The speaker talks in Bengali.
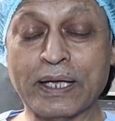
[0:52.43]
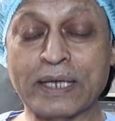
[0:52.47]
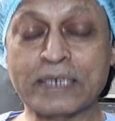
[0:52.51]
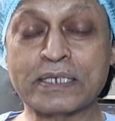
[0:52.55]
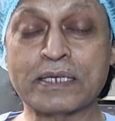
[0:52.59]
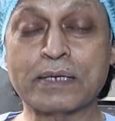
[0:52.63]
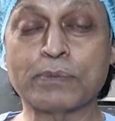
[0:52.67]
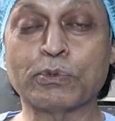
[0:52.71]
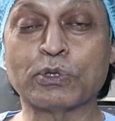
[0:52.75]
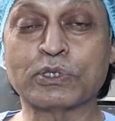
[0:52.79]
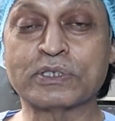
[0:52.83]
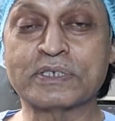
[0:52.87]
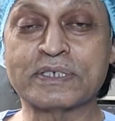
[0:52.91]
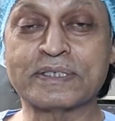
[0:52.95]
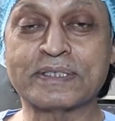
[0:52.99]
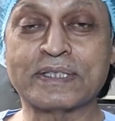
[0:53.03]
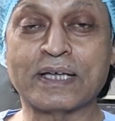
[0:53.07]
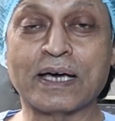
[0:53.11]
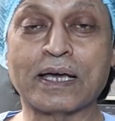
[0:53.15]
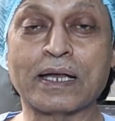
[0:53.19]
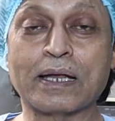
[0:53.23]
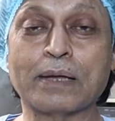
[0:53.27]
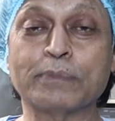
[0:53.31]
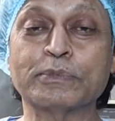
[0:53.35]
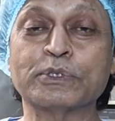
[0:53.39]
এসে বলছে
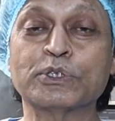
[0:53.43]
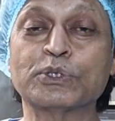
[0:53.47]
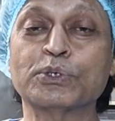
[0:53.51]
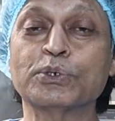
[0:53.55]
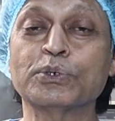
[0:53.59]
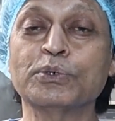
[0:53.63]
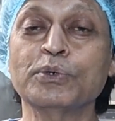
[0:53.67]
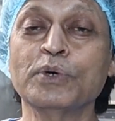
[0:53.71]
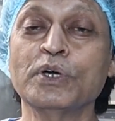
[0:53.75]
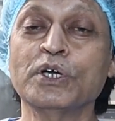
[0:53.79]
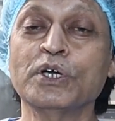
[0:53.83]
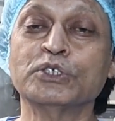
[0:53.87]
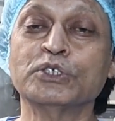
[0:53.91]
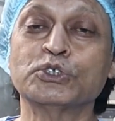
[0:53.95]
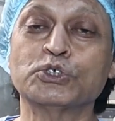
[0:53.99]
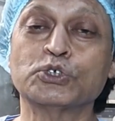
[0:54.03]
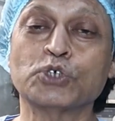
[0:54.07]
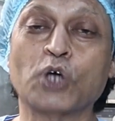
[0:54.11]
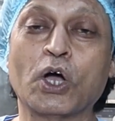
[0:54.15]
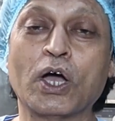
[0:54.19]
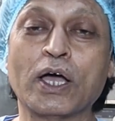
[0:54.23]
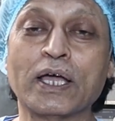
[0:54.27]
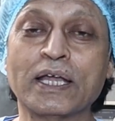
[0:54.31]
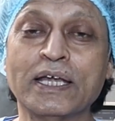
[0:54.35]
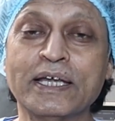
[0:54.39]
স্যার আমি তো
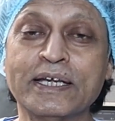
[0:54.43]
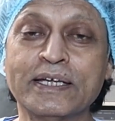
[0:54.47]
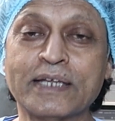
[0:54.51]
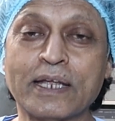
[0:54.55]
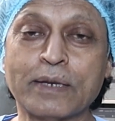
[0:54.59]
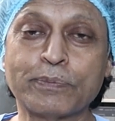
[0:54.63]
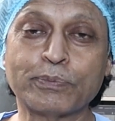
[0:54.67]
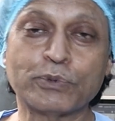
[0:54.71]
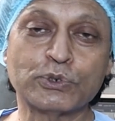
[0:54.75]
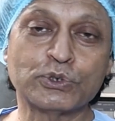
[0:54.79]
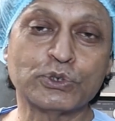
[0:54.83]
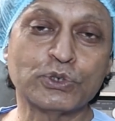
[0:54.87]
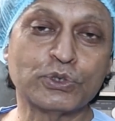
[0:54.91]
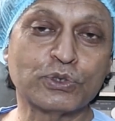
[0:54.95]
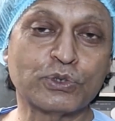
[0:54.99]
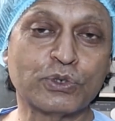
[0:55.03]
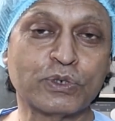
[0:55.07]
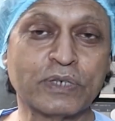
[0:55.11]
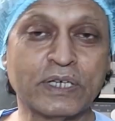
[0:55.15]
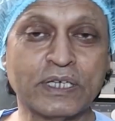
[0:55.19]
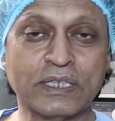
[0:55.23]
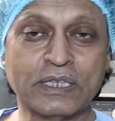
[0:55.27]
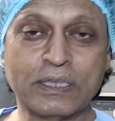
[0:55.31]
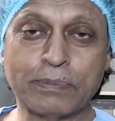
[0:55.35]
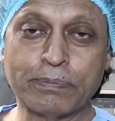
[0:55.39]
ছয় লিটার পর্যন্ত
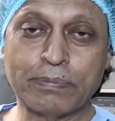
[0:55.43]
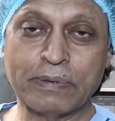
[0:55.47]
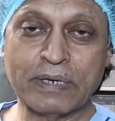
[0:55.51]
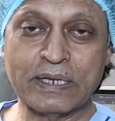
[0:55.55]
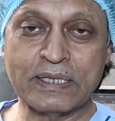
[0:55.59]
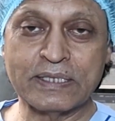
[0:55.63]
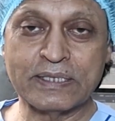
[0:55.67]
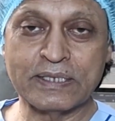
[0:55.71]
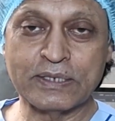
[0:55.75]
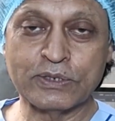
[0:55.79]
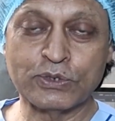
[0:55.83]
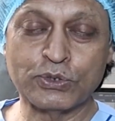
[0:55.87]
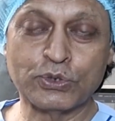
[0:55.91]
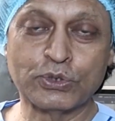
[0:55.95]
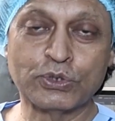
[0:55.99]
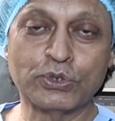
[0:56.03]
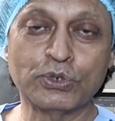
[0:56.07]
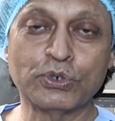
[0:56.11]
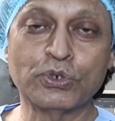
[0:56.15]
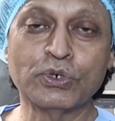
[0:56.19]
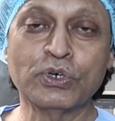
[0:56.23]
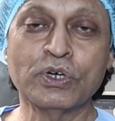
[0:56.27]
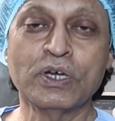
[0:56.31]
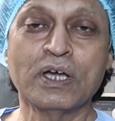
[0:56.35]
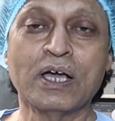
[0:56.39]
খেতে পেরেছি
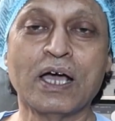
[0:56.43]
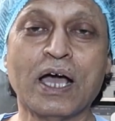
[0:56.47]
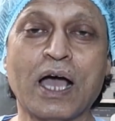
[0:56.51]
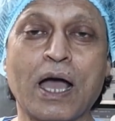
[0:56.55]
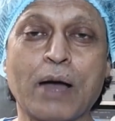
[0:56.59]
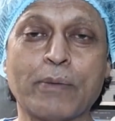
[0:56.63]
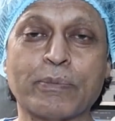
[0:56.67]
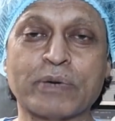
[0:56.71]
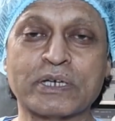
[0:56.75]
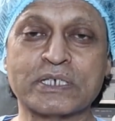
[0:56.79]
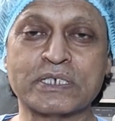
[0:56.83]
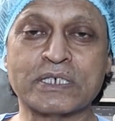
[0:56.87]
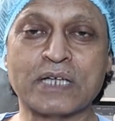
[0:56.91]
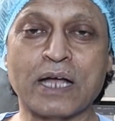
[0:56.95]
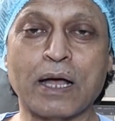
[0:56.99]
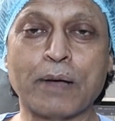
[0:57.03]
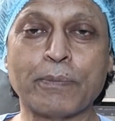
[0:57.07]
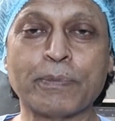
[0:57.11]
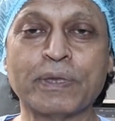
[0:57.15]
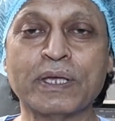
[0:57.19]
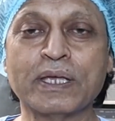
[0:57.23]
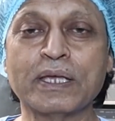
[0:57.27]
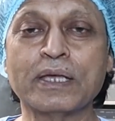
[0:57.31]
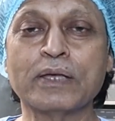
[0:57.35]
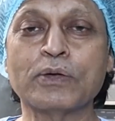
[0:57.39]
যদিও আমার
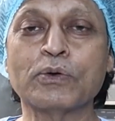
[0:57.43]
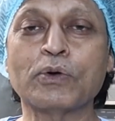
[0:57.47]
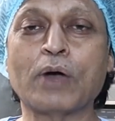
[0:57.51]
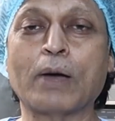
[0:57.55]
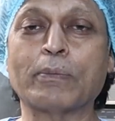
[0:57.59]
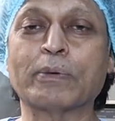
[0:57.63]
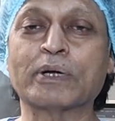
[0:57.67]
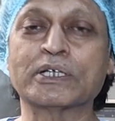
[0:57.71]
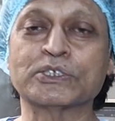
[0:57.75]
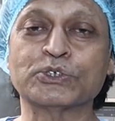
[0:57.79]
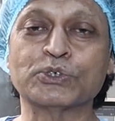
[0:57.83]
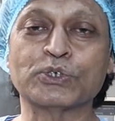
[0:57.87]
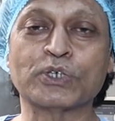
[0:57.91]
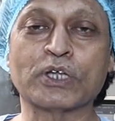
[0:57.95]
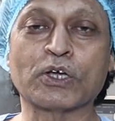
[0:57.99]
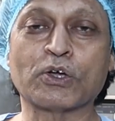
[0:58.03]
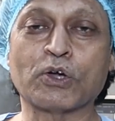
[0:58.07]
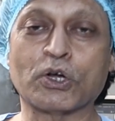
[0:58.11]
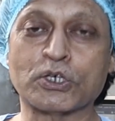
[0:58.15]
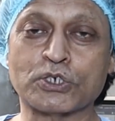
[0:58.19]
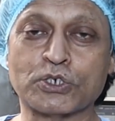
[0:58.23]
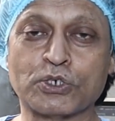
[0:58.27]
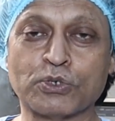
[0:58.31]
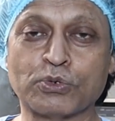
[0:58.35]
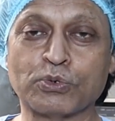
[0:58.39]
স্বামীও আমার জন্য
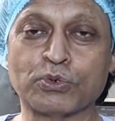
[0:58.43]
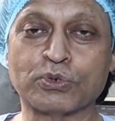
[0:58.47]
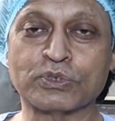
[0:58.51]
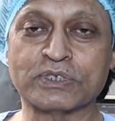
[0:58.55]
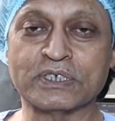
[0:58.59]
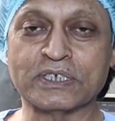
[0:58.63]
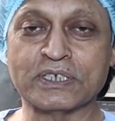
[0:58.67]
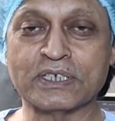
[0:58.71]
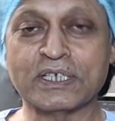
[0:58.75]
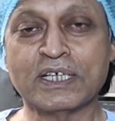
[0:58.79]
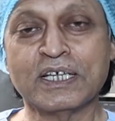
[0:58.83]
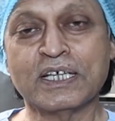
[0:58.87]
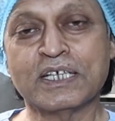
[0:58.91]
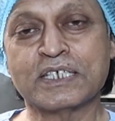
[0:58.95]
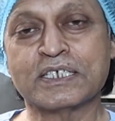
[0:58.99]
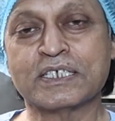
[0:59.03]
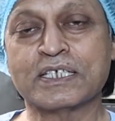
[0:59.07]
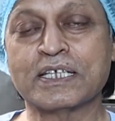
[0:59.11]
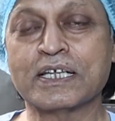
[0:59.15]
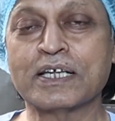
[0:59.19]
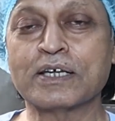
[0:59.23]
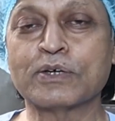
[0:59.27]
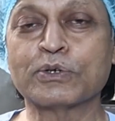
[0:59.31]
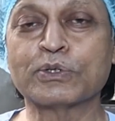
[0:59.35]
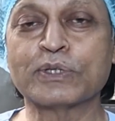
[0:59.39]
কষ্ট করছে
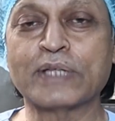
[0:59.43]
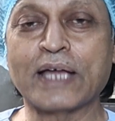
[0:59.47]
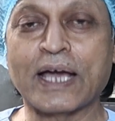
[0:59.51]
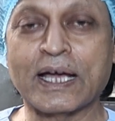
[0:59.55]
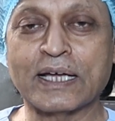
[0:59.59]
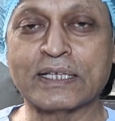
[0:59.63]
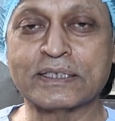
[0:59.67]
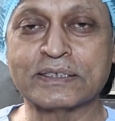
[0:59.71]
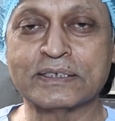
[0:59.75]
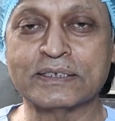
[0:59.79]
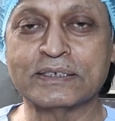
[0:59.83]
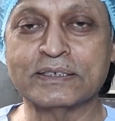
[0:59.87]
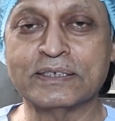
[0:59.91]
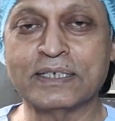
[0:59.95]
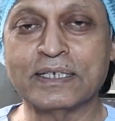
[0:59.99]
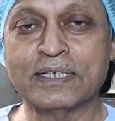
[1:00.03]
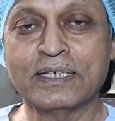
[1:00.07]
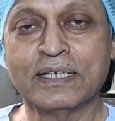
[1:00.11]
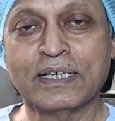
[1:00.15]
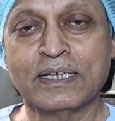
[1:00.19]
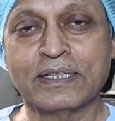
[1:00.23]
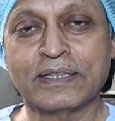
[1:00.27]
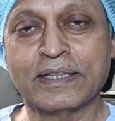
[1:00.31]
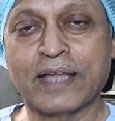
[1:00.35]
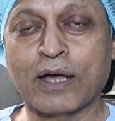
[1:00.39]
সেও দেখাচ্ছে যে
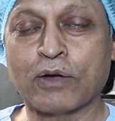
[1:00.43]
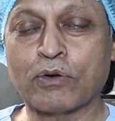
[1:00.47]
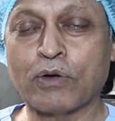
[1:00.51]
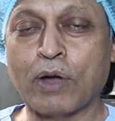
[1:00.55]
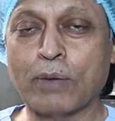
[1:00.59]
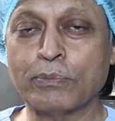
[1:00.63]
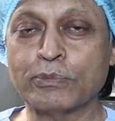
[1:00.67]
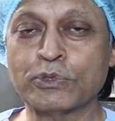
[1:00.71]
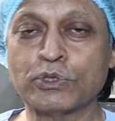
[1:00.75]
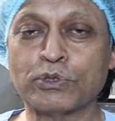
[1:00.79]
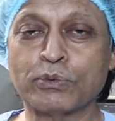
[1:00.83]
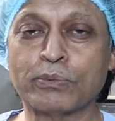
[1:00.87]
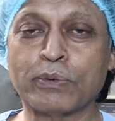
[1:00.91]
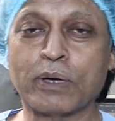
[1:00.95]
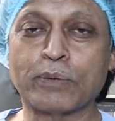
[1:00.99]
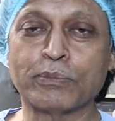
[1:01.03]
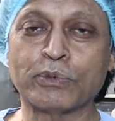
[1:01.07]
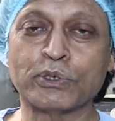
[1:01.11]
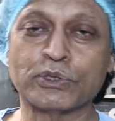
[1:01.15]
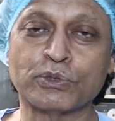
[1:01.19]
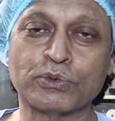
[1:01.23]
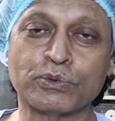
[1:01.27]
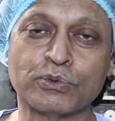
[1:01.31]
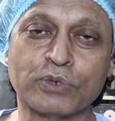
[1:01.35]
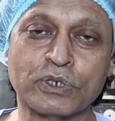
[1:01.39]
দেখো আমি তোমার
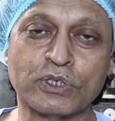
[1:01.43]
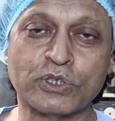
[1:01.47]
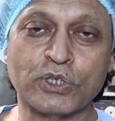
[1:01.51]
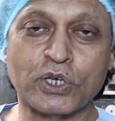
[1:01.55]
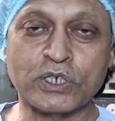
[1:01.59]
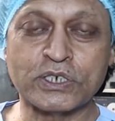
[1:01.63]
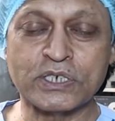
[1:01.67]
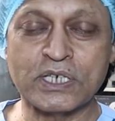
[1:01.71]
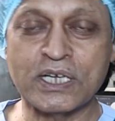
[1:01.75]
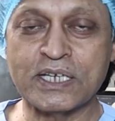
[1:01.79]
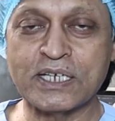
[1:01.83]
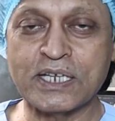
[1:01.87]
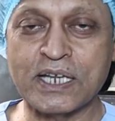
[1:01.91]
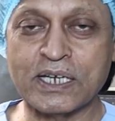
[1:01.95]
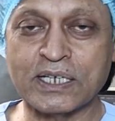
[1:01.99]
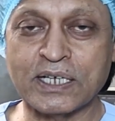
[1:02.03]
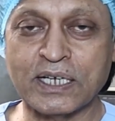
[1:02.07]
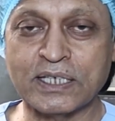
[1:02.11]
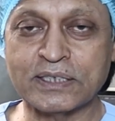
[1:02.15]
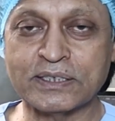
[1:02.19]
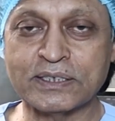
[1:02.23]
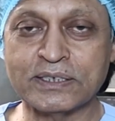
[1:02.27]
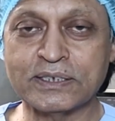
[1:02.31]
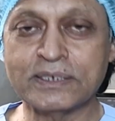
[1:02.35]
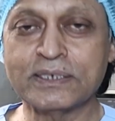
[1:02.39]
মতো করে দশ লিটার
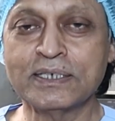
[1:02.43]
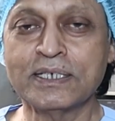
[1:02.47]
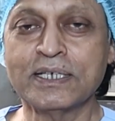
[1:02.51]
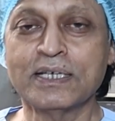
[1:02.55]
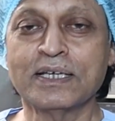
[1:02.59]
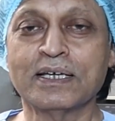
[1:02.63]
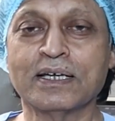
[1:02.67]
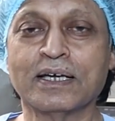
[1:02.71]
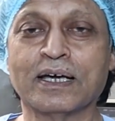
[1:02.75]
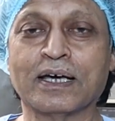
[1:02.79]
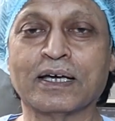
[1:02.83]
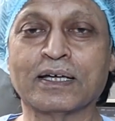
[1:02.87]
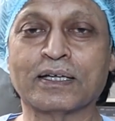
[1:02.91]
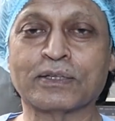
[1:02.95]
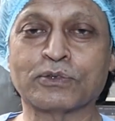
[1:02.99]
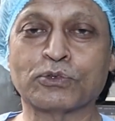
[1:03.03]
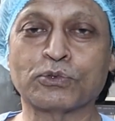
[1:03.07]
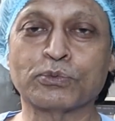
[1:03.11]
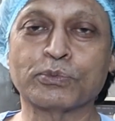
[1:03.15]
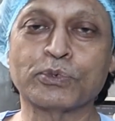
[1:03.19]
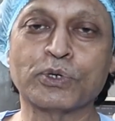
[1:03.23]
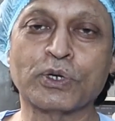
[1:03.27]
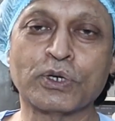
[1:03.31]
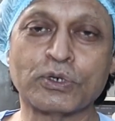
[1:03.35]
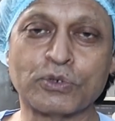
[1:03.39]
খাচ্ছি
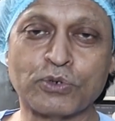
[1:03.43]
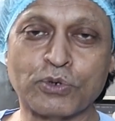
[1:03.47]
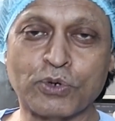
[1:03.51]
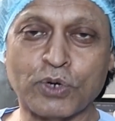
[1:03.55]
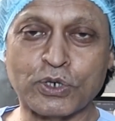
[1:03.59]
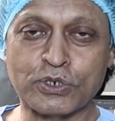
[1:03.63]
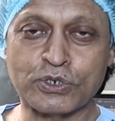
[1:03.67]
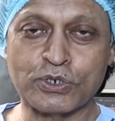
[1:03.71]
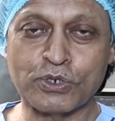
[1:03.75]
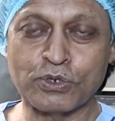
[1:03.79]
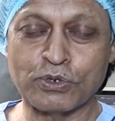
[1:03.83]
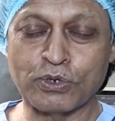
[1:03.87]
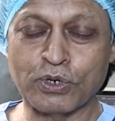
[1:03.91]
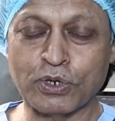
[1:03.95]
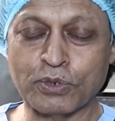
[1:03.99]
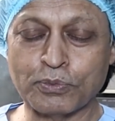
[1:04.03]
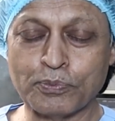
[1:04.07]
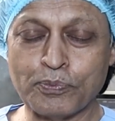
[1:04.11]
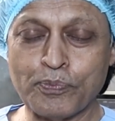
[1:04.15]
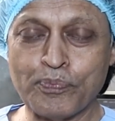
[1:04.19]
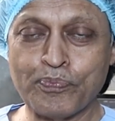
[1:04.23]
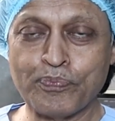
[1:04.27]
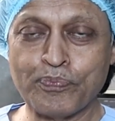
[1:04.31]
তুমিও একটু কষ্ট করো